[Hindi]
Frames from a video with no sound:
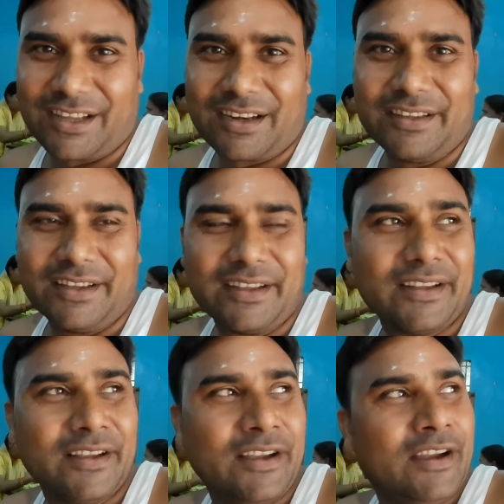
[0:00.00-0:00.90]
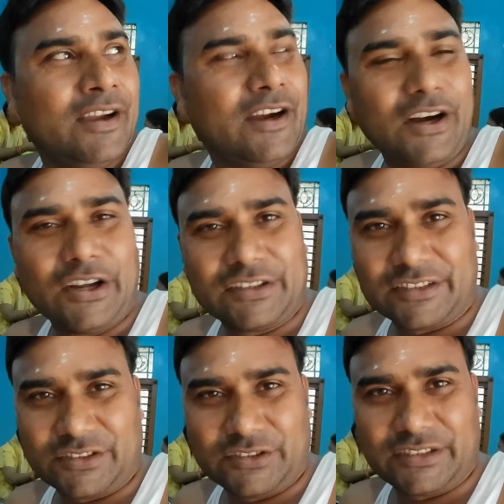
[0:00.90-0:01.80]
कर लिए हैं और
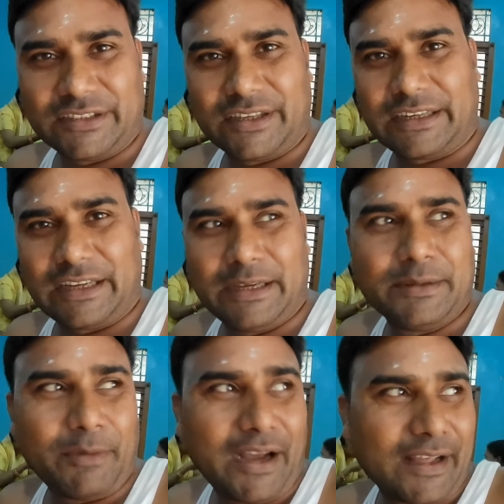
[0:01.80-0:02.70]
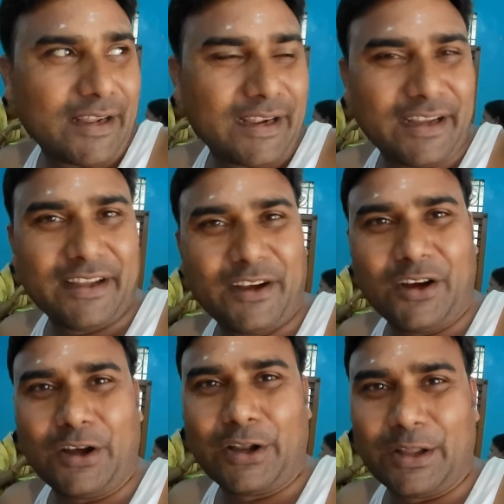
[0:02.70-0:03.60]
दर्शन वर्शन करके बाहर आ गए हैं
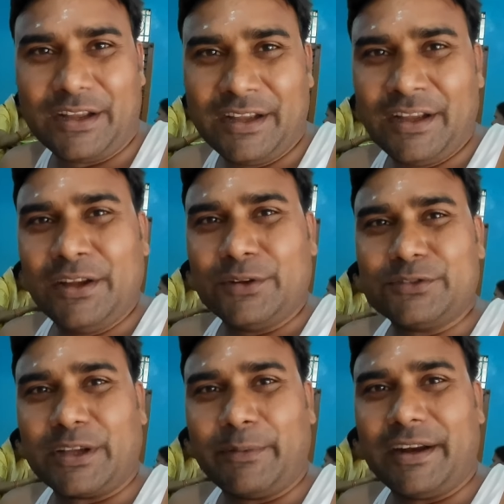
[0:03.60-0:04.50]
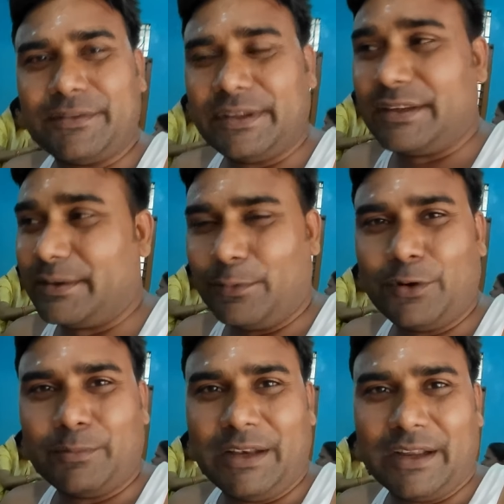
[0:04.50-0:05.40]
और उसके बाद फिर भूख भी